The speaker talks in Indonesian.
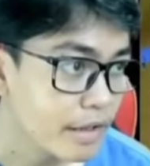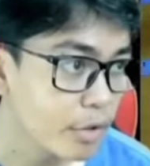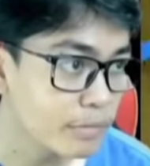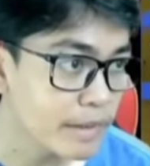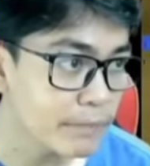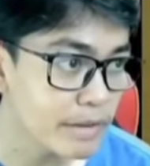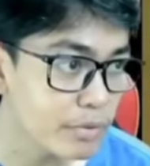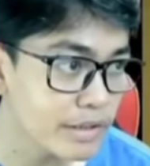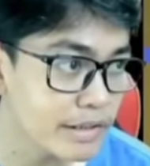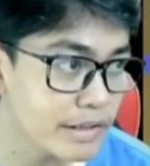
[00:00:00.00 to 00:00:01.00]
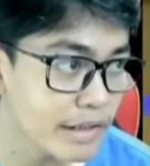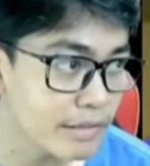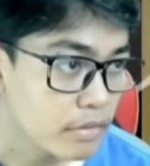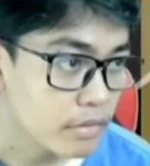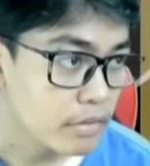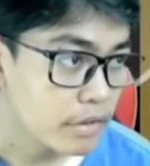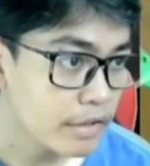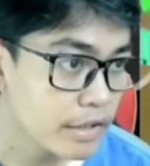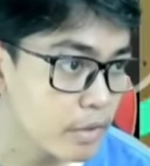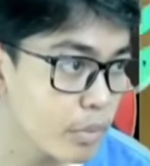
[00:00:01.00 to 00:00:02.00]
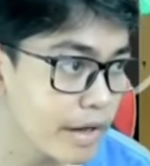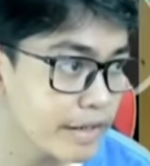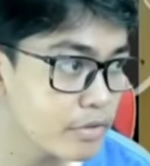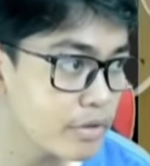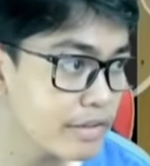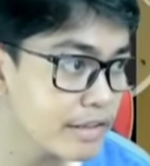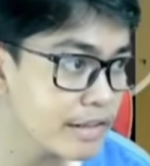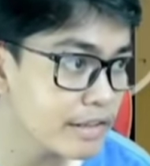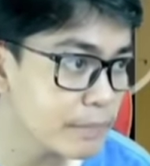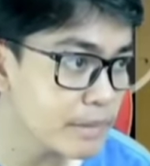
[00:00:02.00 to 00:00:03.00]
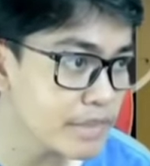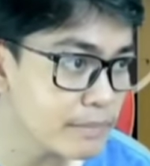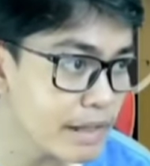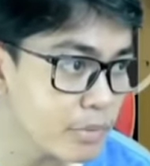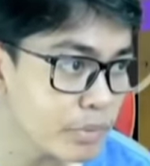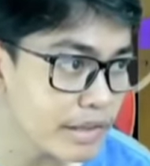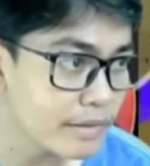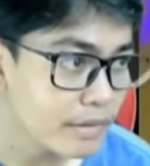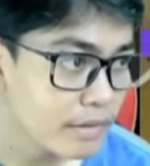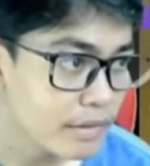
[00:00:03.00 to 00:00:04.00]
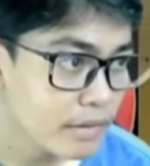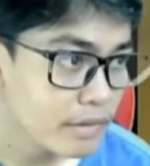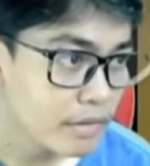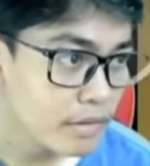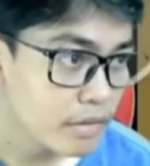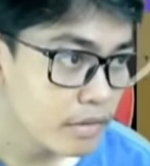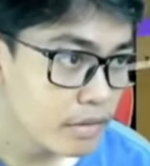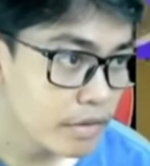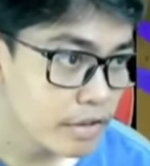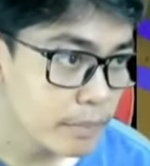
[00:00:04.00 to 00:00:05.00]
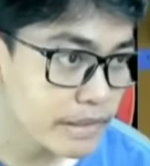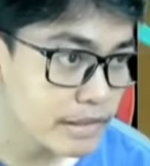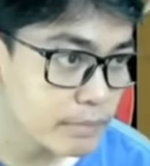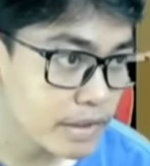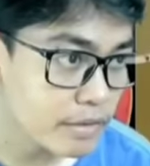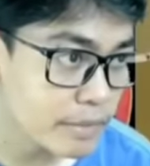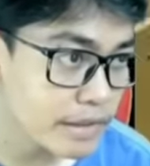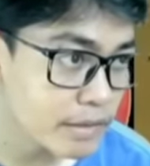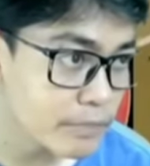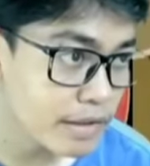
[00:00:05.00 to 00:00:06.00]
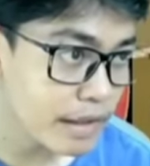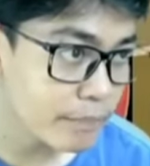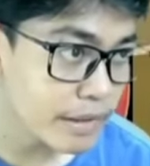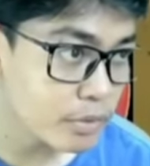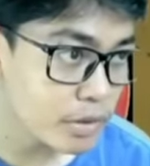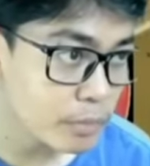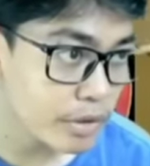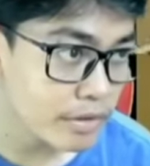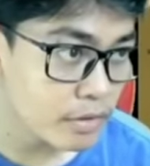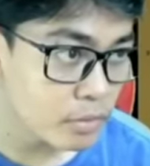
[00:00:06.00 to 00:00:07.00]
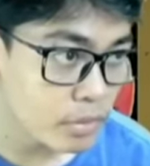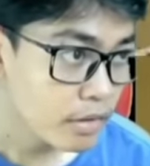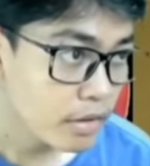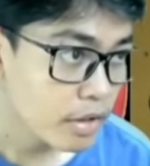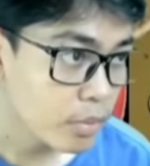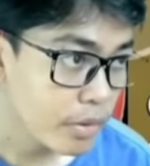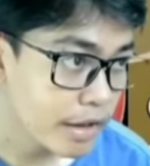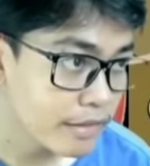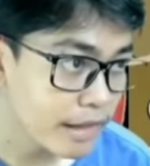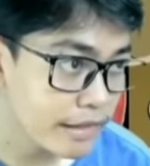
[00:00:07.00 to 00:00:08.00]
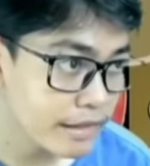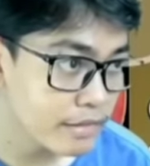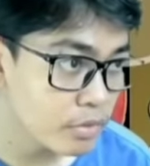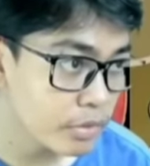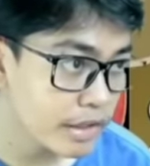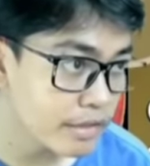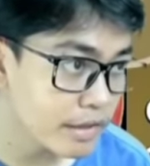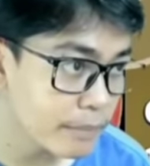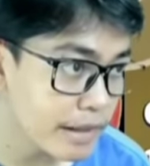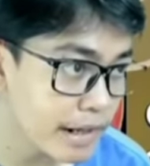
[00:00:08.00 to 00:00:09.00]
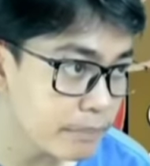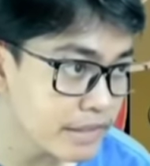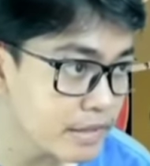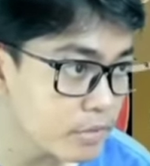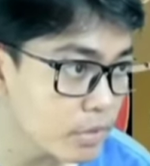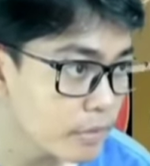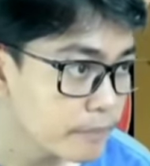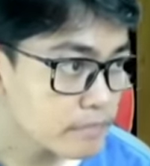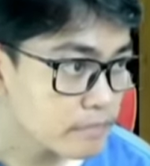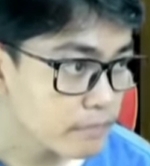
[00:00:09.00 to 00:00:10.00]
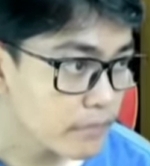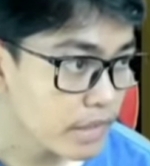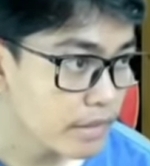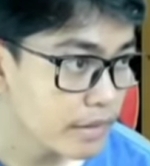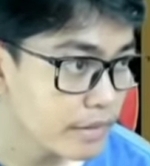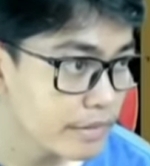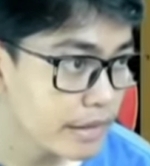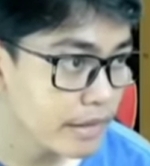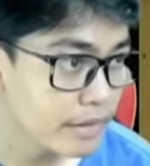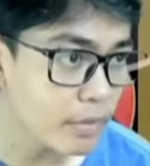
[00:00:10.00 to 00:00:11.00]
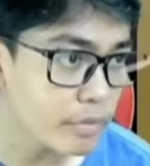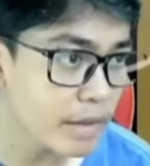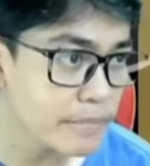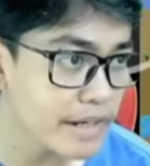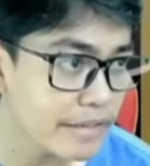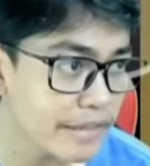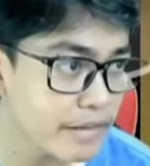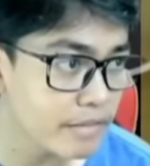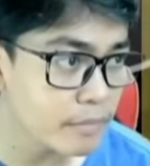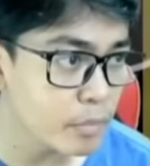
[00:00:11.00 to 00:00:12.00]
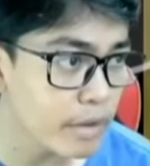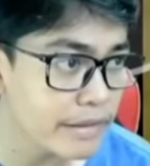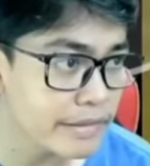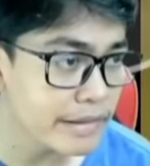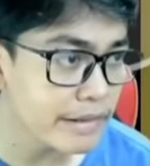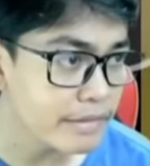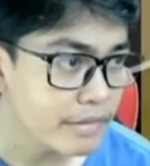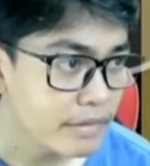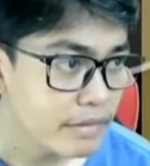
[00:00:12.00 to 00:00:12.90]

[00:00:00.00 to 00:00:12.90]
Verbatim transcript: Lewat mana masukin ini, guys? Ini ada ruangan hijau di sini nih, tapi nggak bisa dimasukin. Coba ngintip, guys. Coba ngintip, guys. Apa itu dibuat di situ? Ruangan cahaya hijau, guys. Gambar apa sih itu? Ah, entahlah. Udah menjelajahi ke semuanya, guys.